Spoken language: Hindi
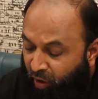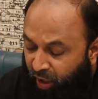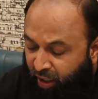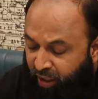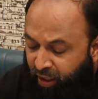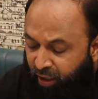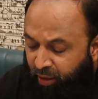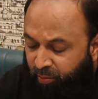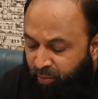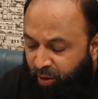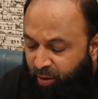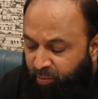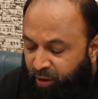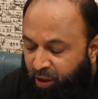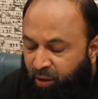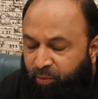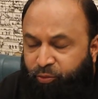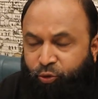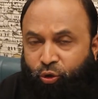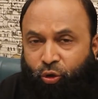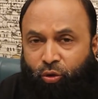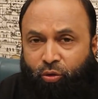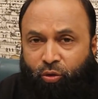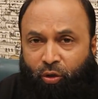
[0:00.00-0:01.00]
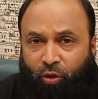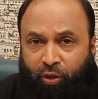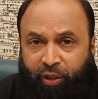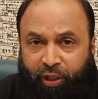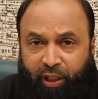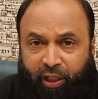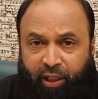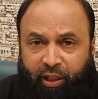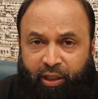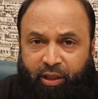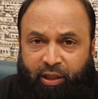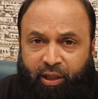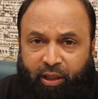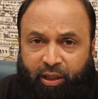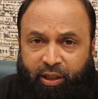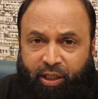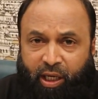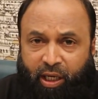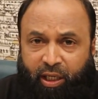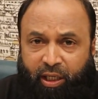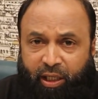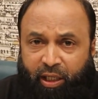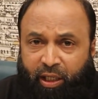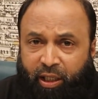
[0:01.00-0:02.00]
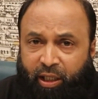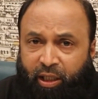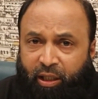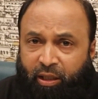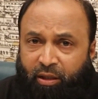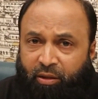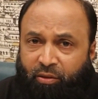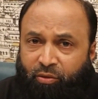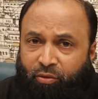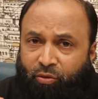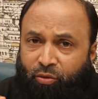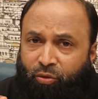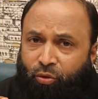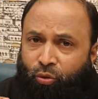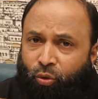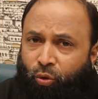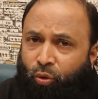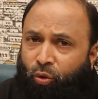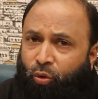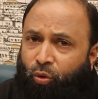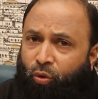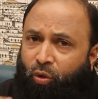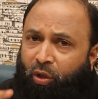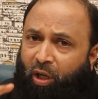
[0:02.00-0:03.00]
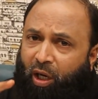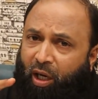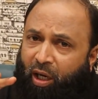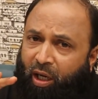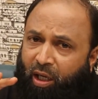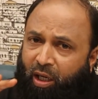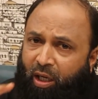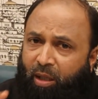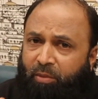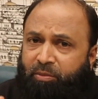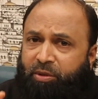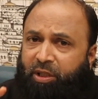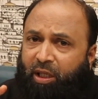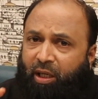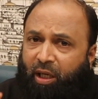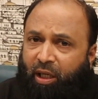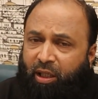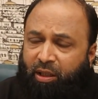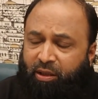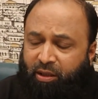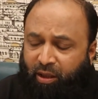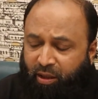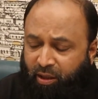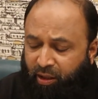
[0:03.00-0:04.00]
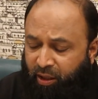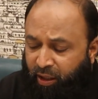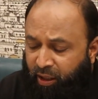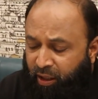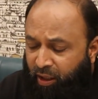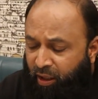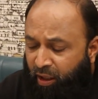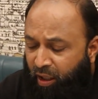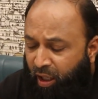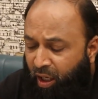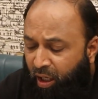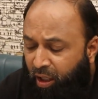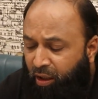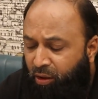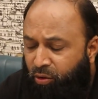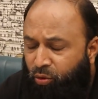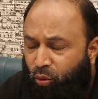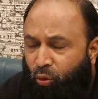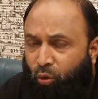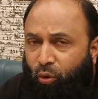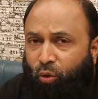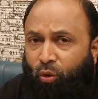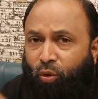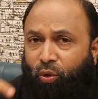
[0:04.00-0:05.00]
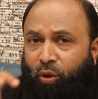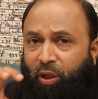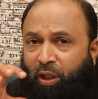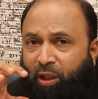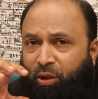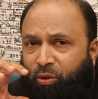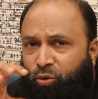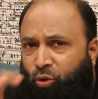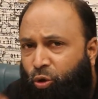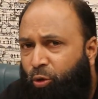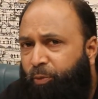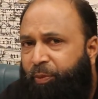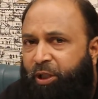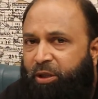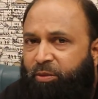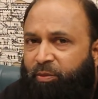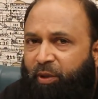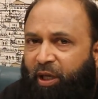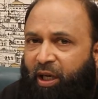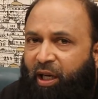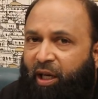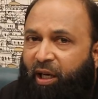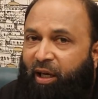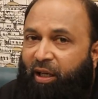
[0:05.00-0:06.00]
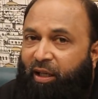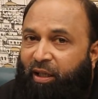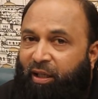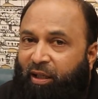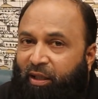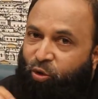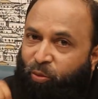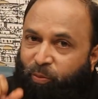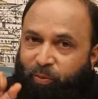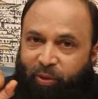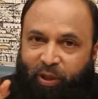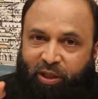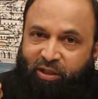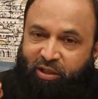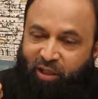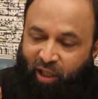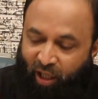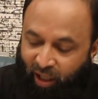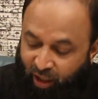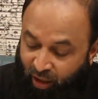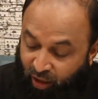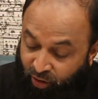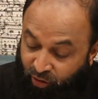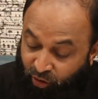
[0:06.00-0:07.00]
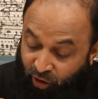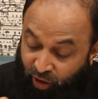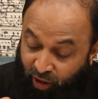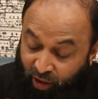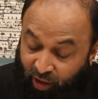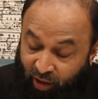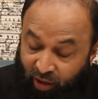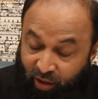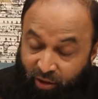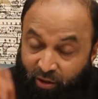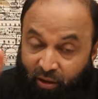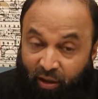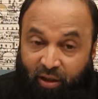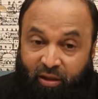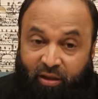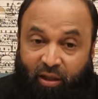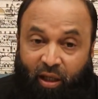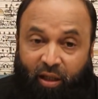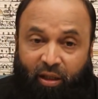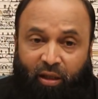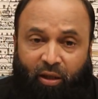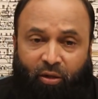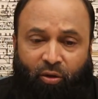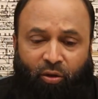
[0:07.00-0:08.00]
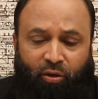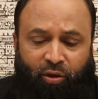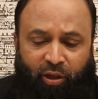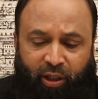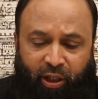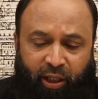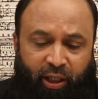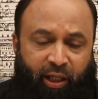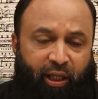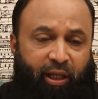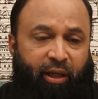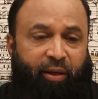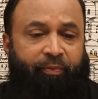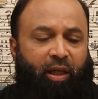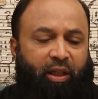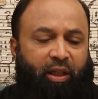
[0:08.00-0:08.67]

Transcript: वाकई में मतलब जो क्वांटिटी दी जा रही है तो दो लोग आराम से खा सकते हैं अगर दो लोगों ने दो पीस मंगाया ना तो बच जाएगा क्योंकि इतनी ज़्यादा क्वांटिटी है